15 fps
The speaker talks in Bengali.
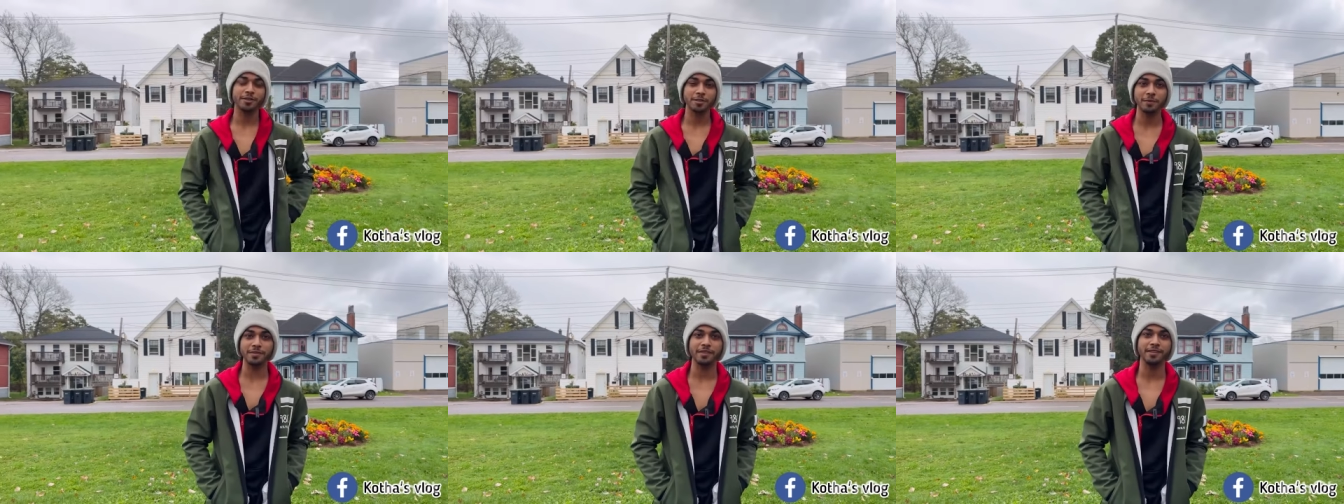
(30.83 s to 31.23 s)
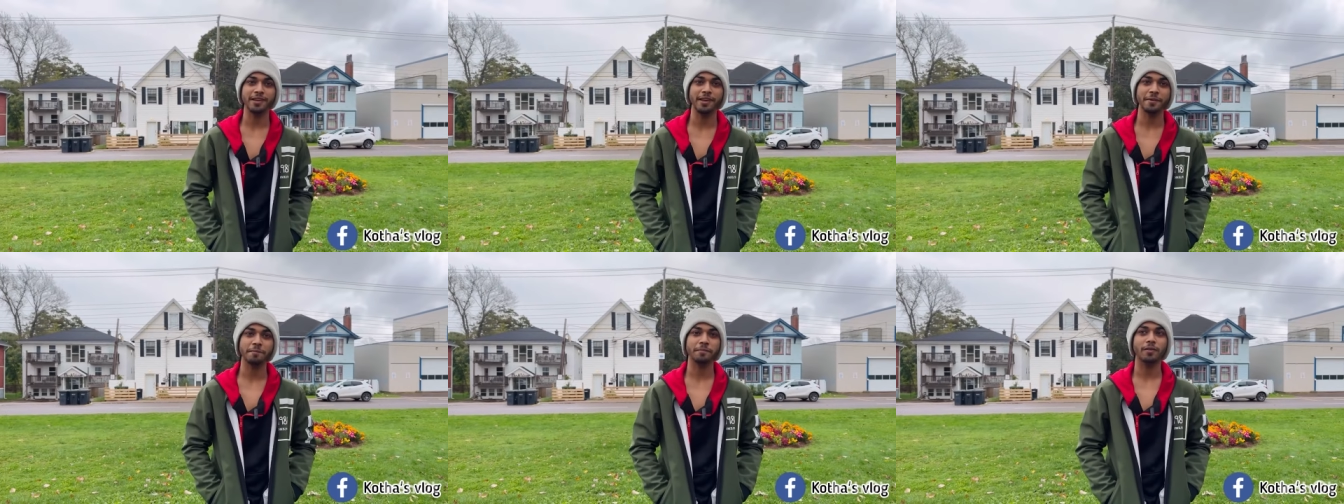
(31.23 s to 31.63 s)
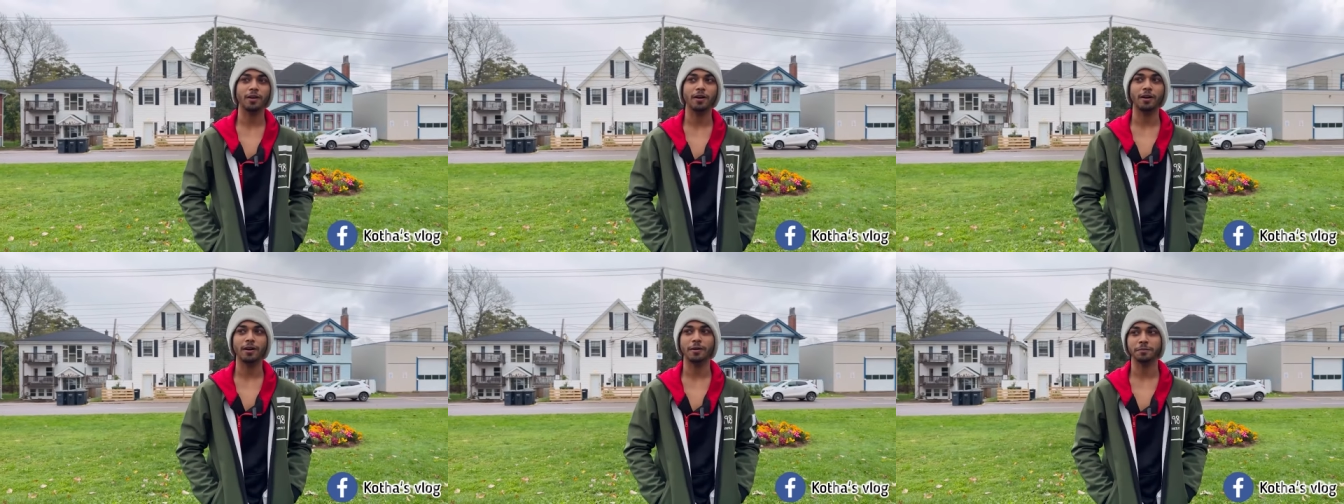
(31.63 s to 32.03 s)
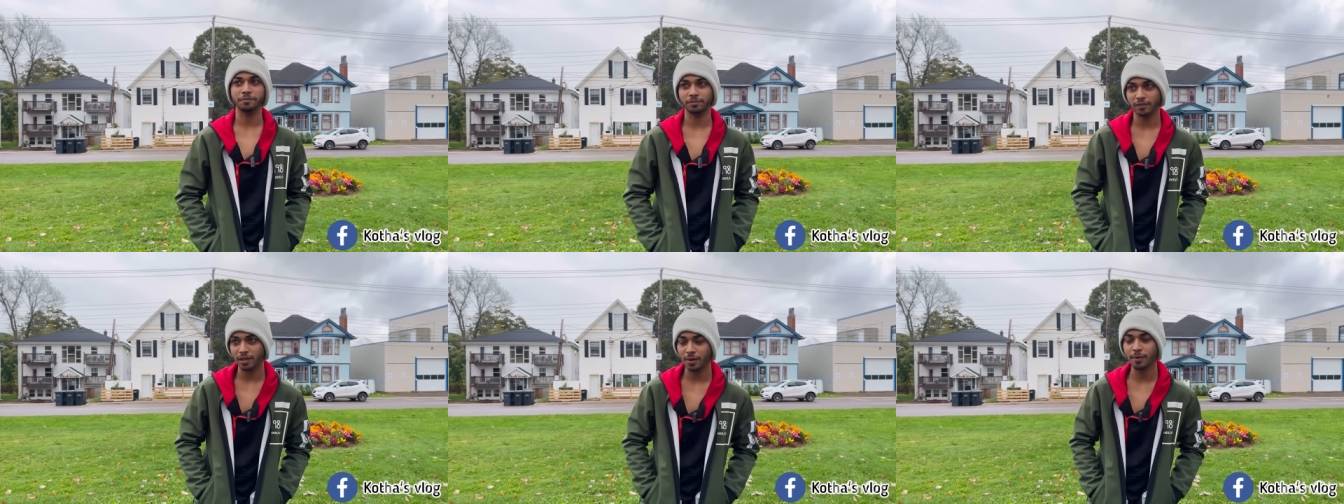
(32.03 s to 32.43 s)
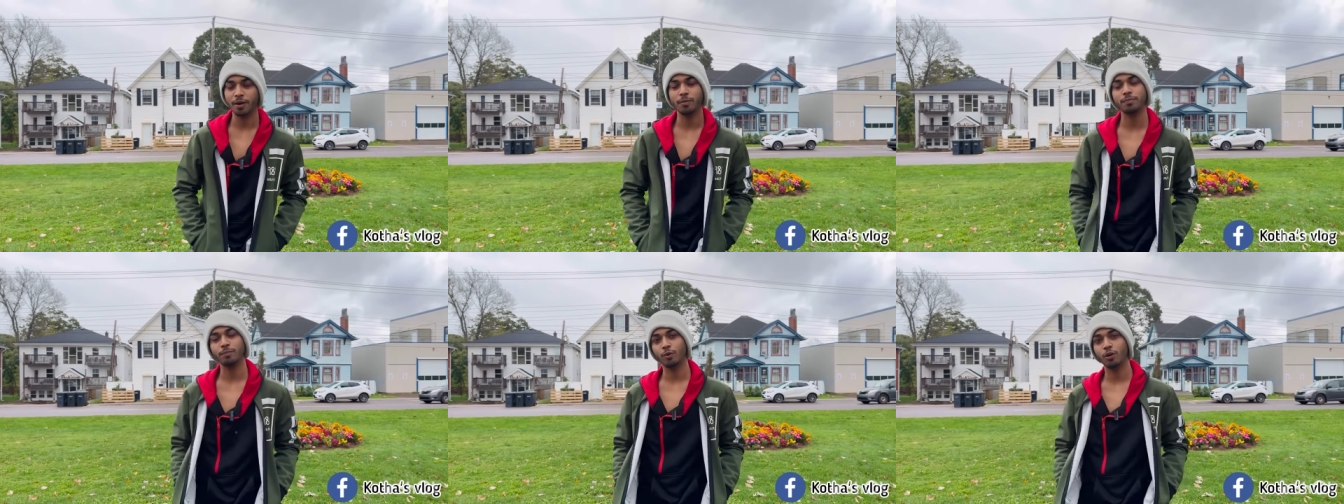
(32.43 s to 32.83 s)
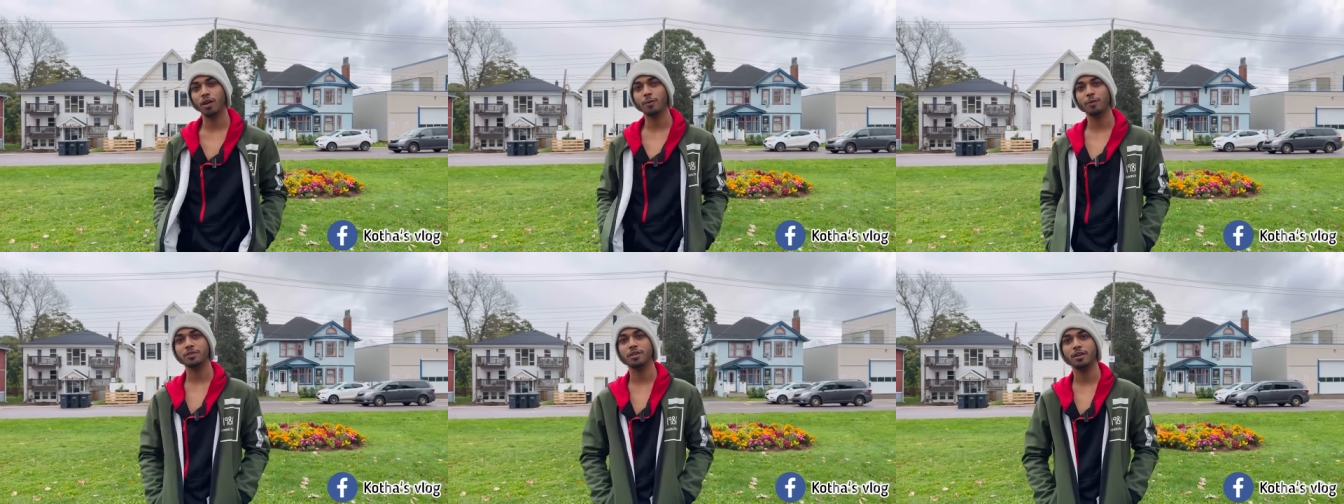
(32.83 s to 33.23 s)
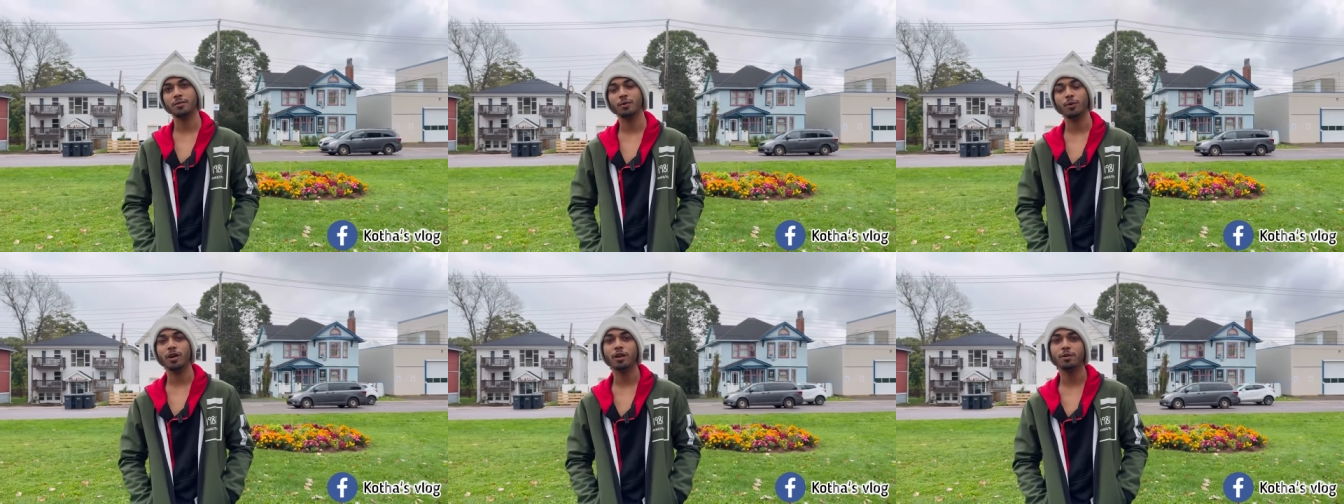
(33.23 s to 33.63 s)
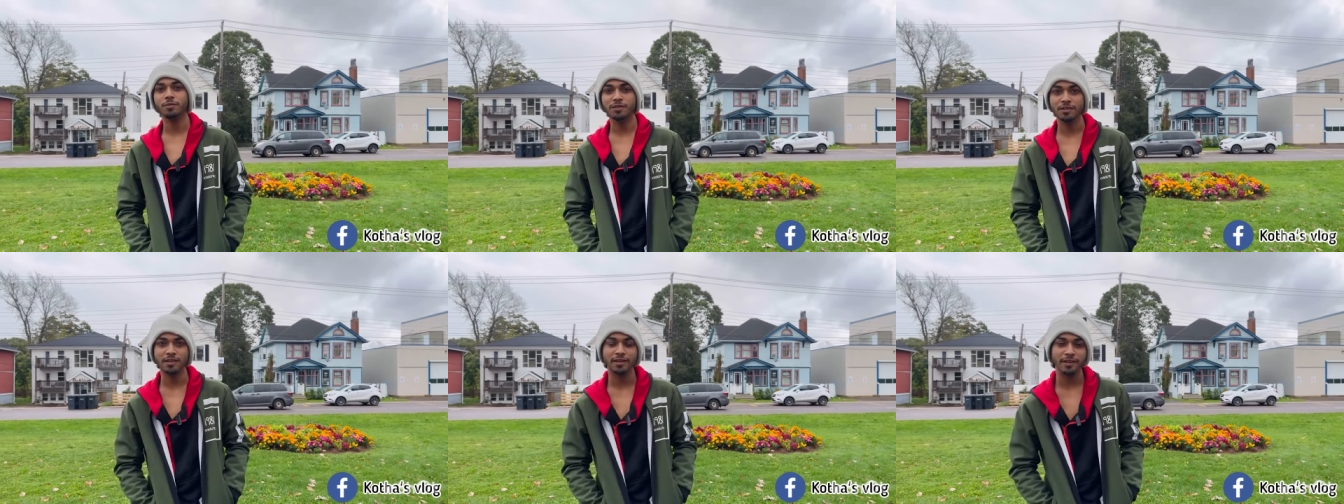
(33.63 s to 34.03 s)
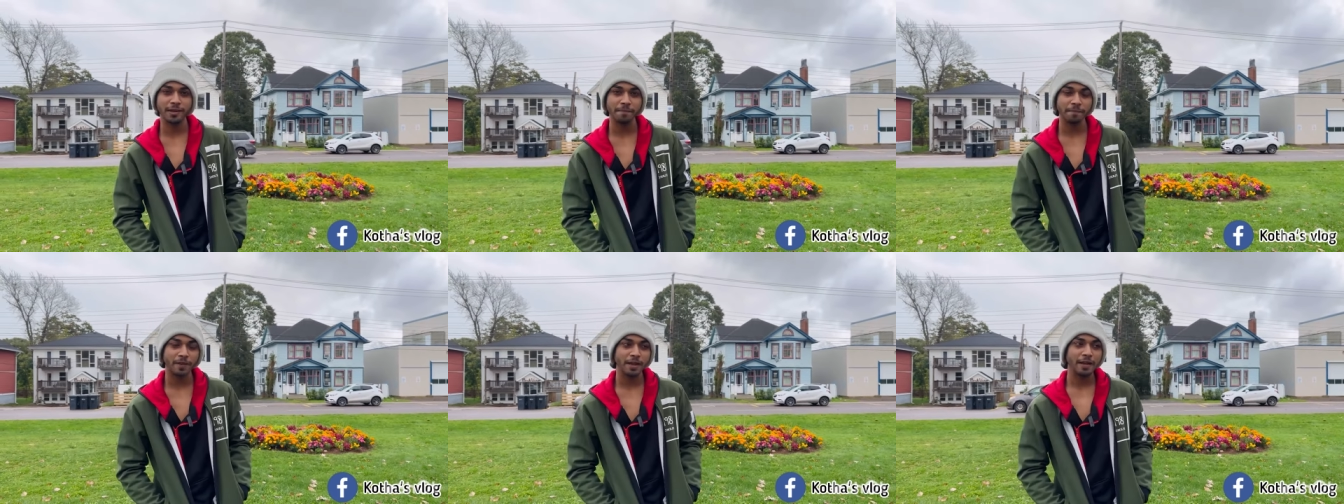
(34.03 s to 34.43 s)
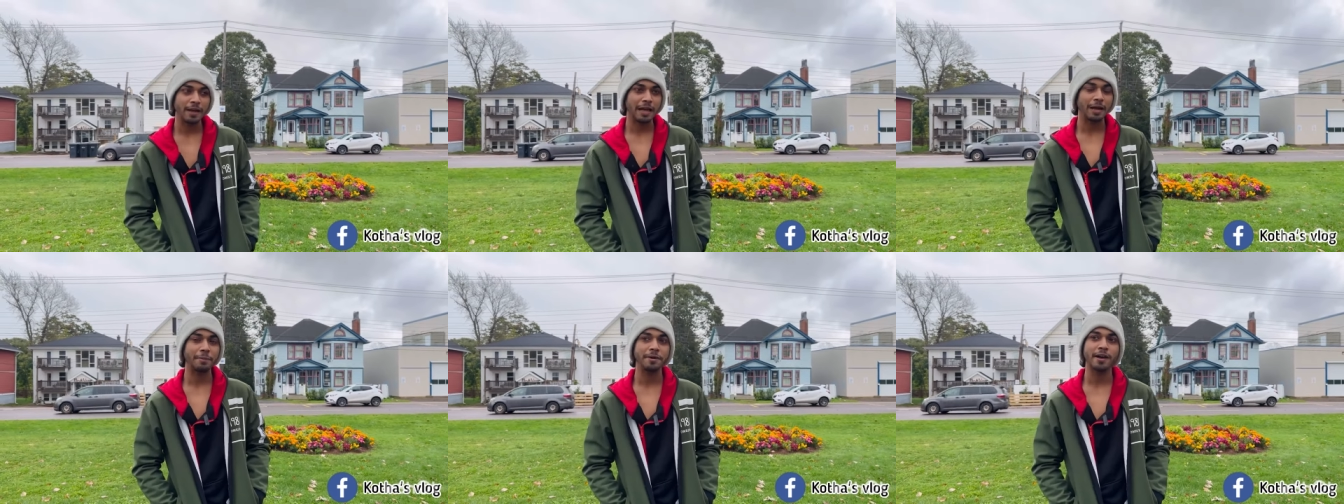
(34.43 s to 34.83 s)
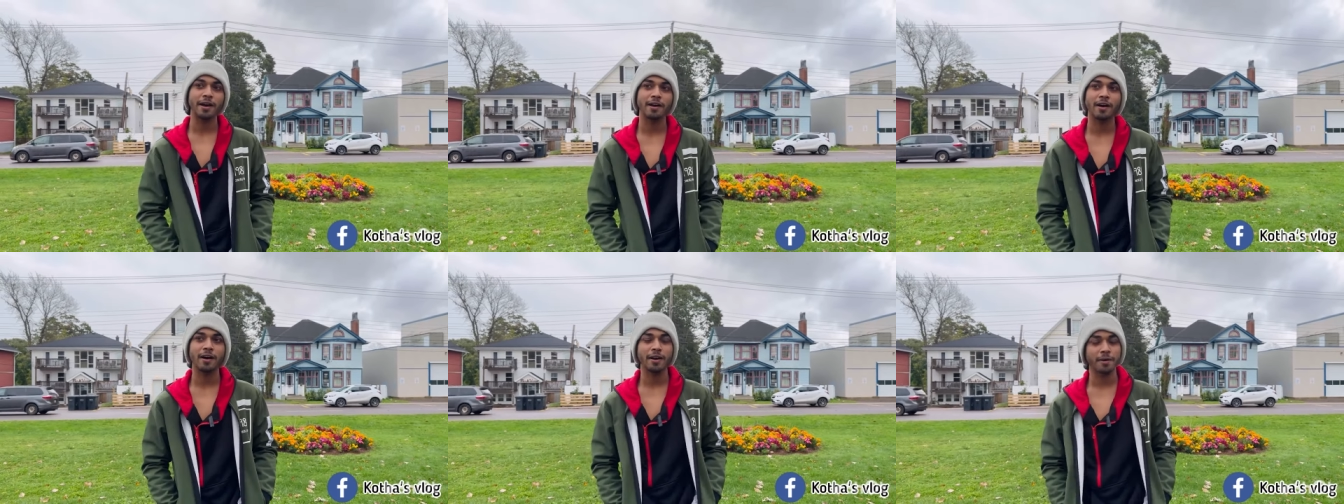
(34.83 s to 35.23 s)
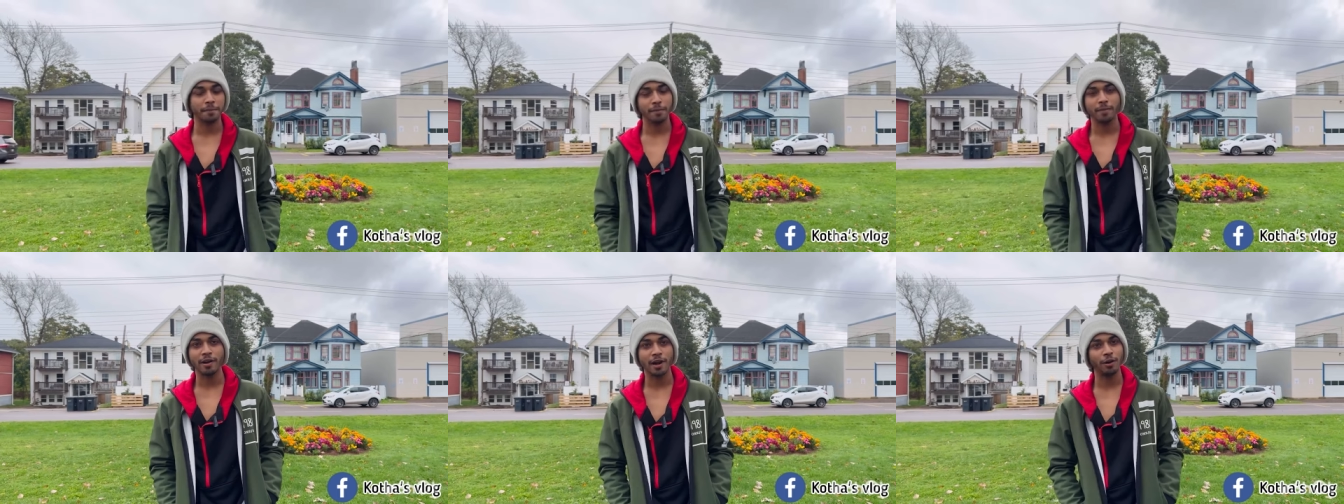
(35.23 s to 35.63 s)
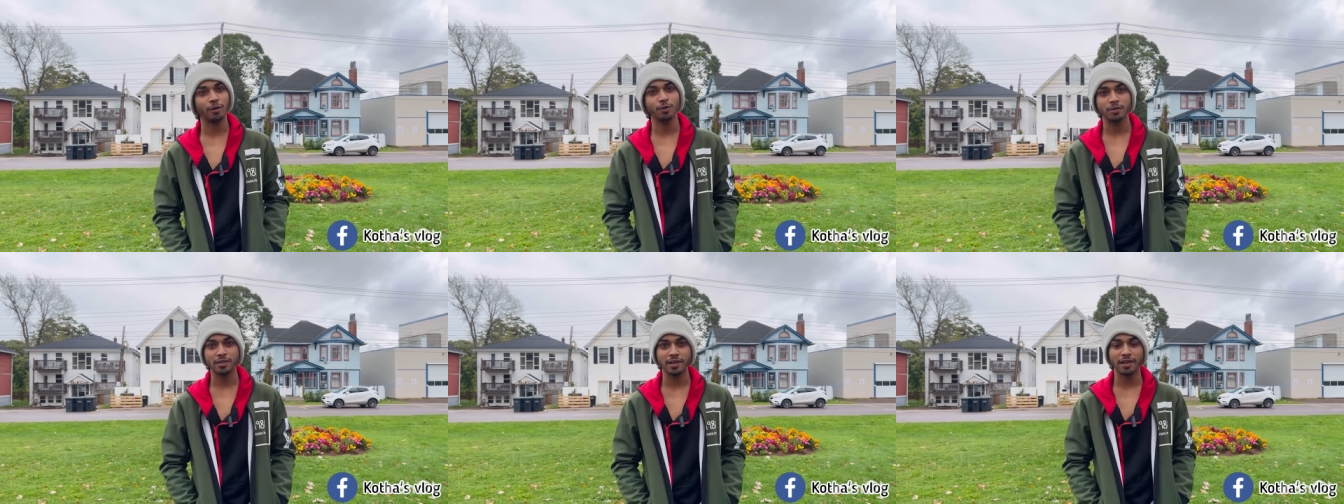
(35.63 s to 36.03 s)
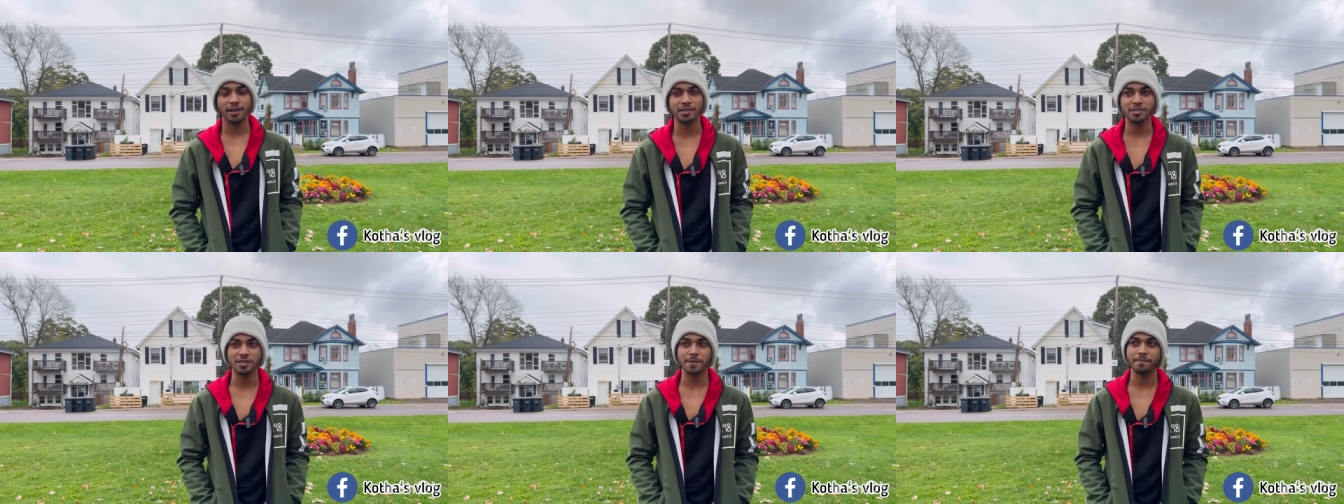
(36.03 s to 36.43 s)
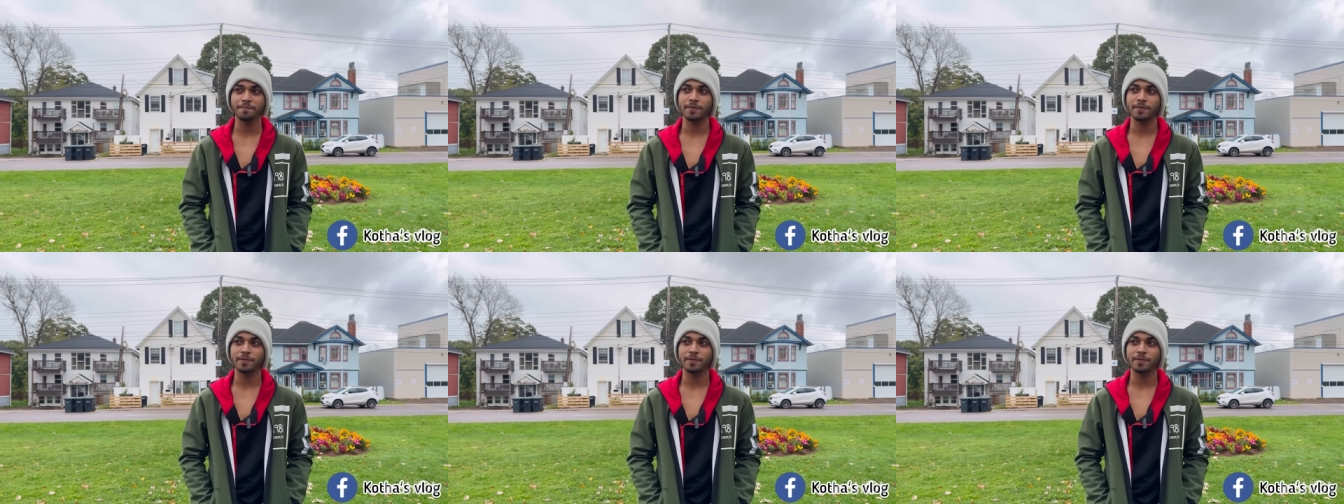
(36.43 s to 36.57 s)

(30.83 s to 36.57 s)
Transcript: ইসমি সিদ্দিক আমার পুরো নাম হচ্ছে নুরি আলম সিদ্দিকি আমি ঢাকার নারায়ণগঞ্জ থেকে আসছি